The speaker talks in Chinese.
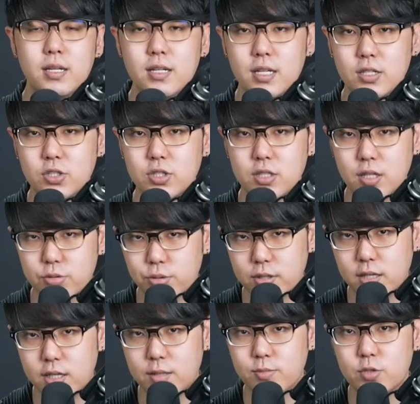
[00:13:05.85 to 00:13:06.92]
天的饮食要
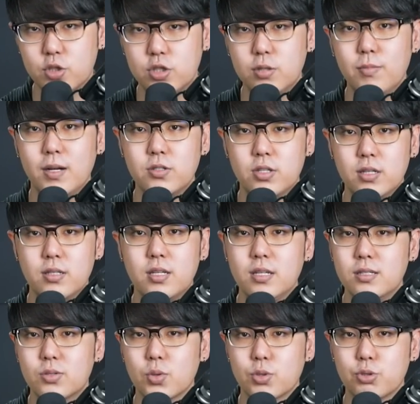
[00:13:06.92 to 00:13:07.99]
均衡，吃满人
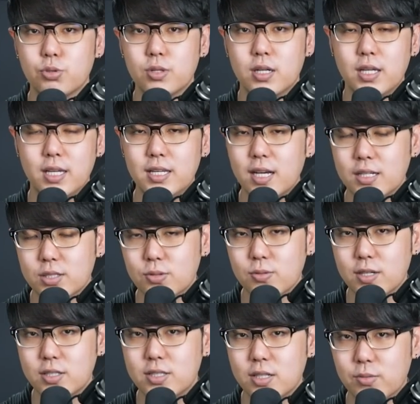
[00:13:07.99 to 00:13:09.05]
体所需的营养素
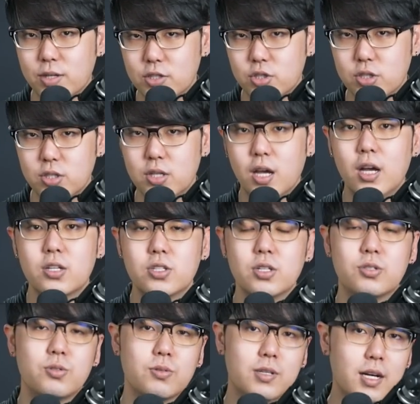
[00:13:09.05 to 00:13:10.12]
跟纤维值，
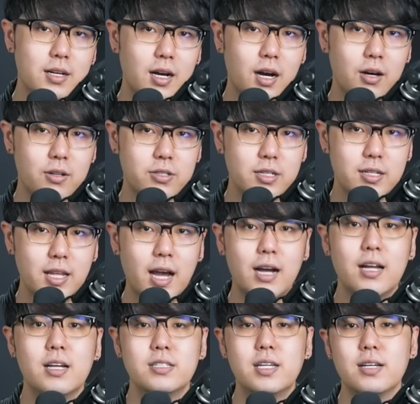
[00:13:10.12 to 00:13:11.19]
摄取刚刚好的热
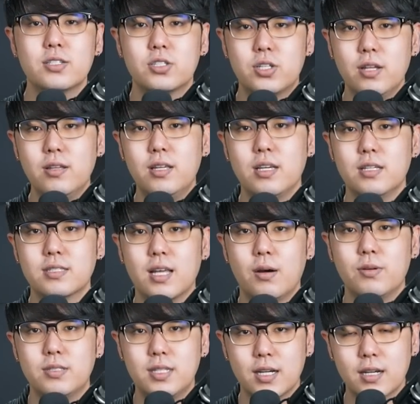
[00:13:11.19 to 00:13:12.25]
量，这样身体
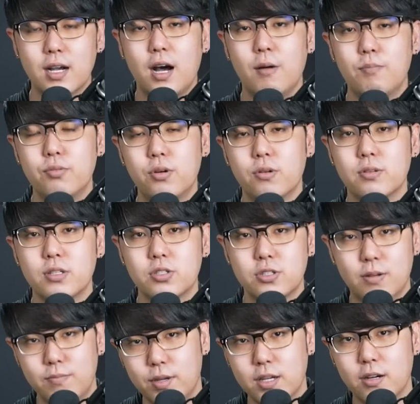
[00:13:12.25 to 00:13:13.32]
才会健康，不容易
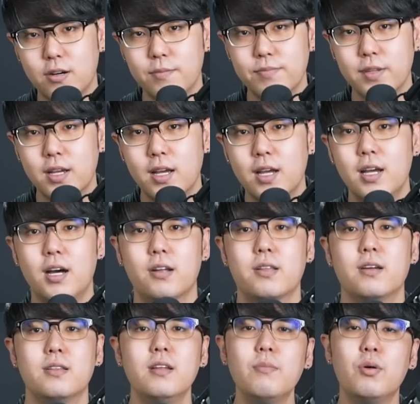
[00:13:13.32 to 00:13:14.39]
生病哦。好
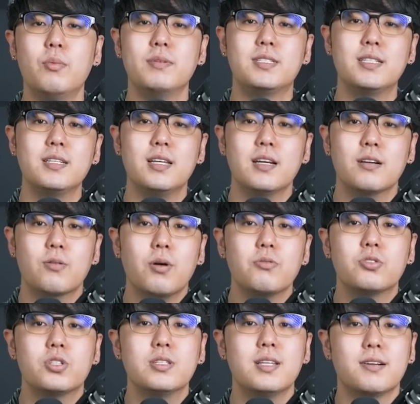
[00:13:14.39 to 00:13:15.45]
的，那么我们今天
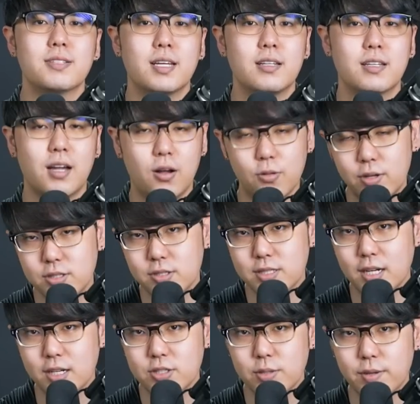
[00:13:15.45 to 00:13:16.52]
关于吃早餐的讨论就
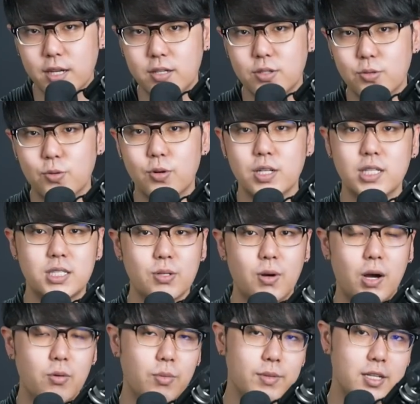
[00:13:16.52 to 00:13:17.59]
先到这边。如果你喜
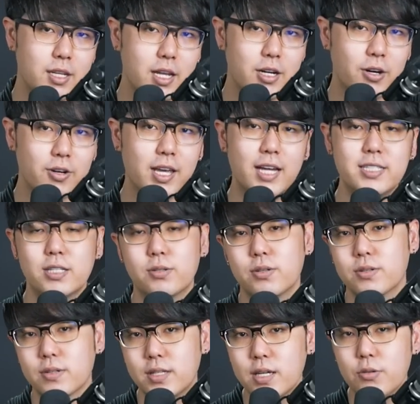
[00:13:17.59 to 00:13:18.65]
欢我们的内容，可以按下。
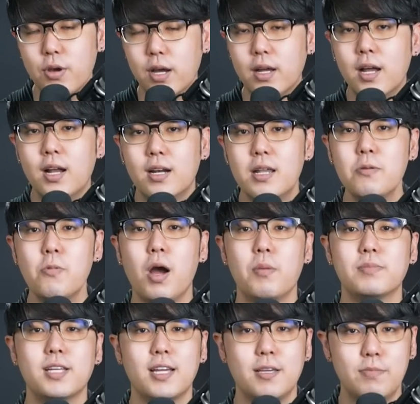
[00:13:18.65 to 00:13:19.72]
这个订阅，另外我
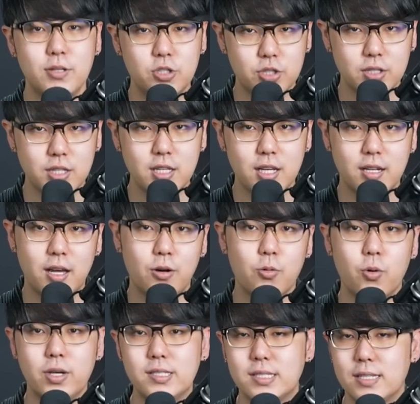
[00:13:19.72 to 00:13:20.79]
们在 EP 十一也聊
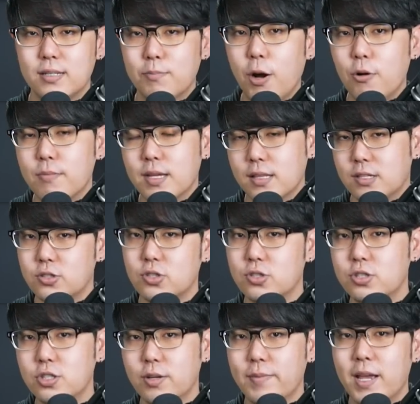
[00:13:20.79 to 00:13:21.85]
过一集泡面冷知
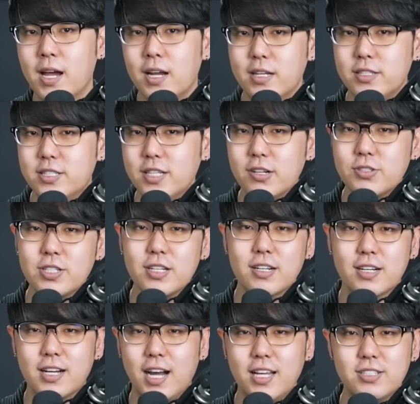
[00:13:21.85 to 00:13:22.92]
识。你知道这个
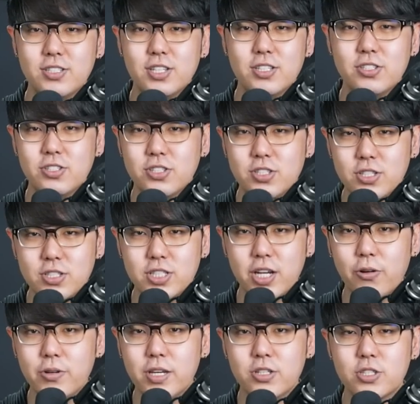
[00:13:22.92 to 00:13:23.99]
堪称是
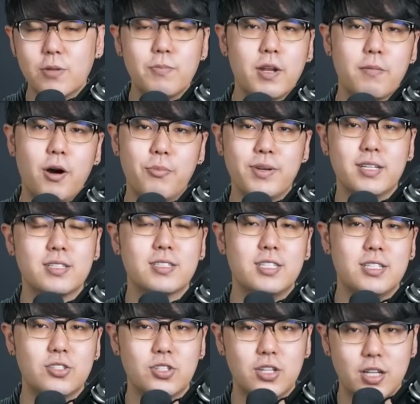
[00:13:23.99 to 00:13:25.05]
宵夜圣杯的泡面，
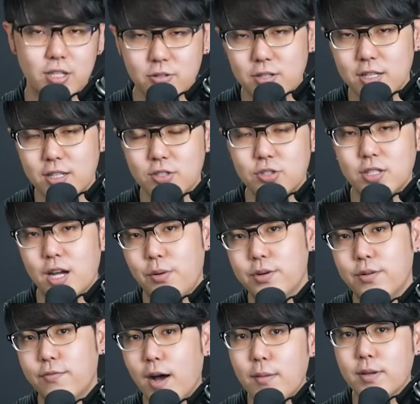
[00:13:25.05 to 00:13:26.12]
其实很有可能是台湾
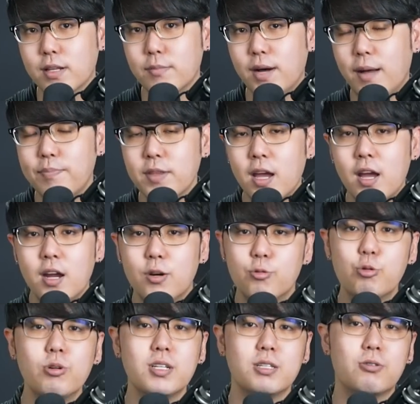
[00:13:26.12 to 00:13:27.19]
人发明的吗？如
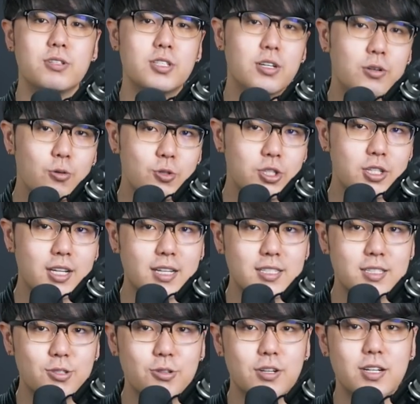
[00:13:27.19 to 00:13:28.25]
果你对这个故事感
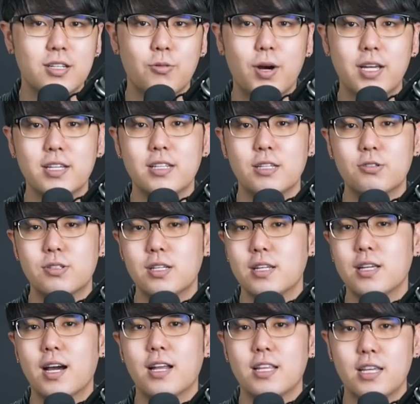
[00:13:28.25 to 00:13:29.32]
兴趣，很欢迎你去听
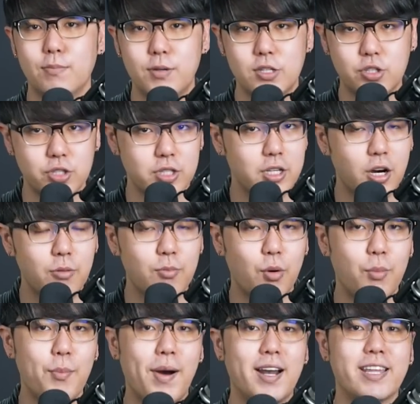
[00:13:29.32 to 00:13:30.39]
听看 EP 十一，我
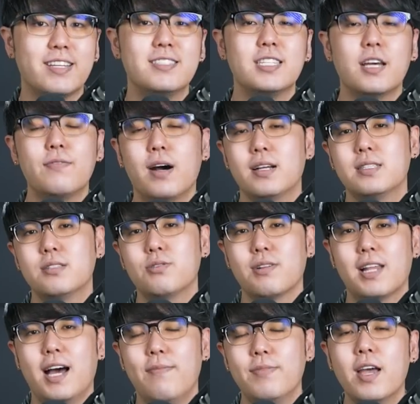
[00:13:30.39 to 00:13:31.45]
们把链接放在资
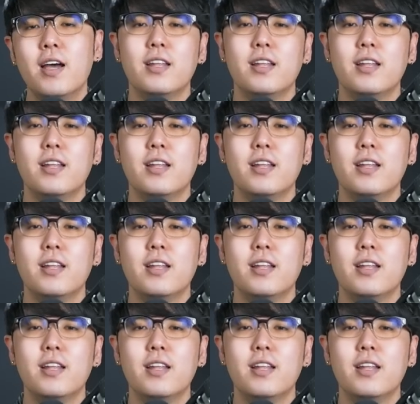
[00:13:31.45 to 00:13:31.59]
讯栏。